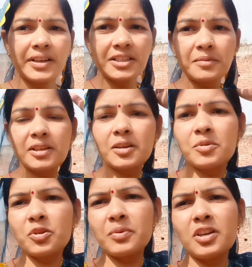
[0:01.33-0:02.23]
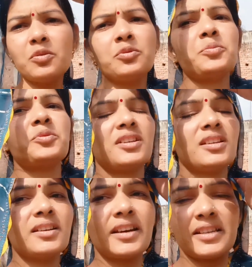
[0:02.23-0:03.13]
हेलो फ्रेंड्स वेलकम टू माय
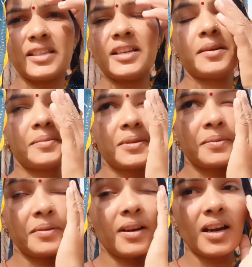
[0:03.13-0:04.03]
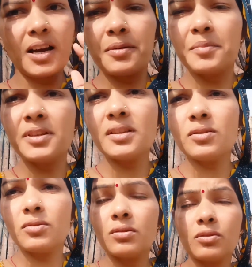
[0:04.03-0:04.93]
यूट्यूब चैनल कैसे हैं आप सब
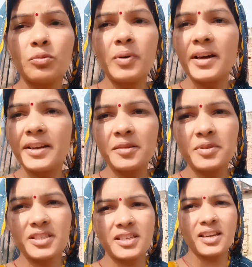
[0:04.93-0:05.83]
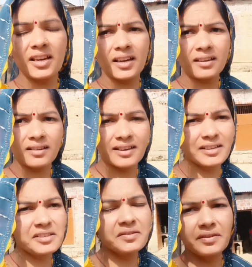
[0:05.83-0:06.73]
अब हमें दोपहर एक बज गया
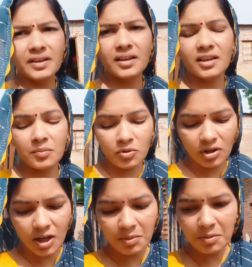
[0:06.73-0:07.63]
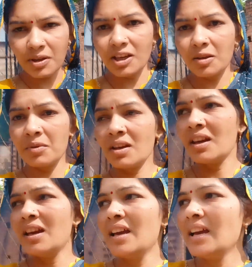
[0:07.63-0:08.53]
है घर की सफाई करने में और काम
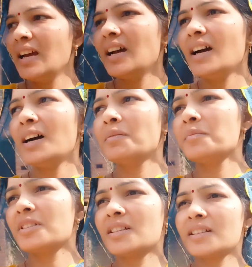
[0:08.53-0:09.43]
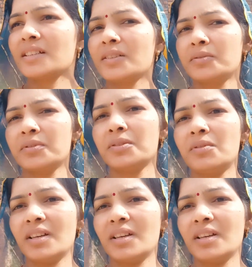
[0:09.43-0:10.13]
निपटाने में अब हम चल रहे हैं